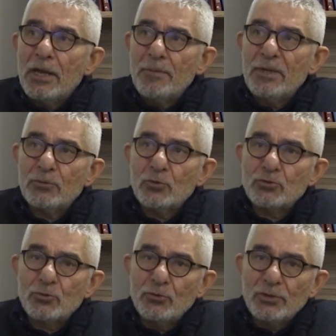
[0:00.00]
Emek
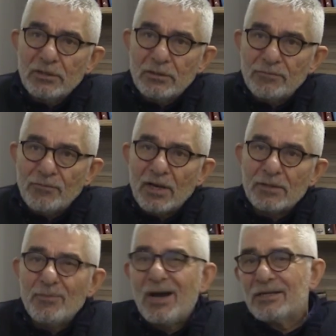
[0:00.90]
Özgürlük
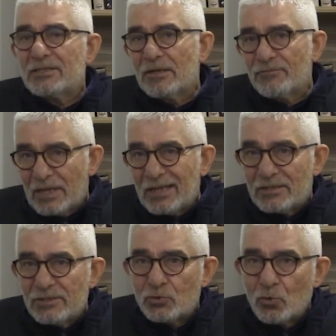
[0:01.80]
İttifakı maalesef
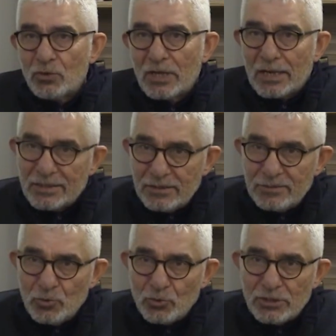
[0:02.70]
tek liste olarak
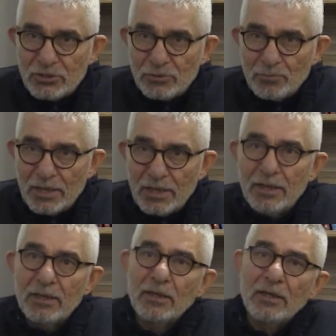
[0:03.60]
girmiyor
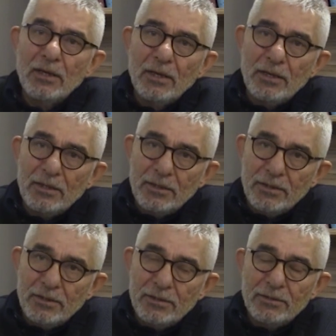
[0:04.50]
seçimlere. Ee,
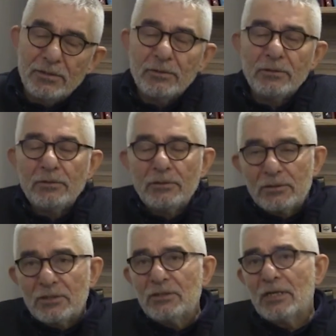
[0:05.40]

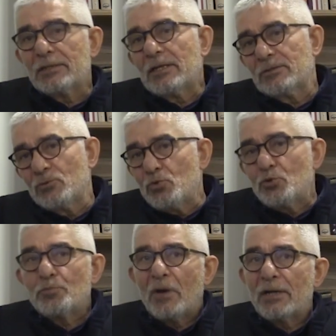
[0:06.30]
iki ya da
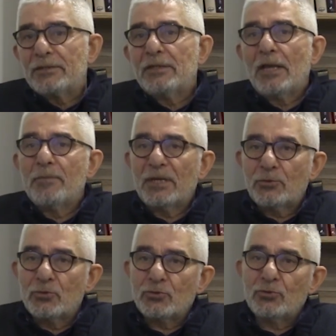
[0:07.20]
üç parti
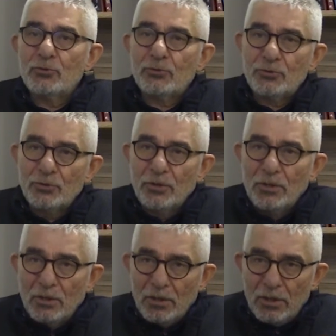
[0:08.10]
emek özgürlük
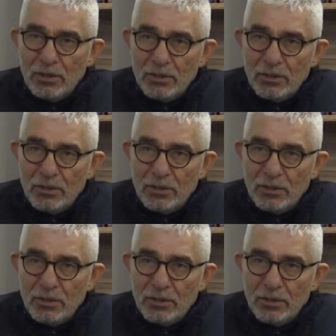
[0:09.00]
e,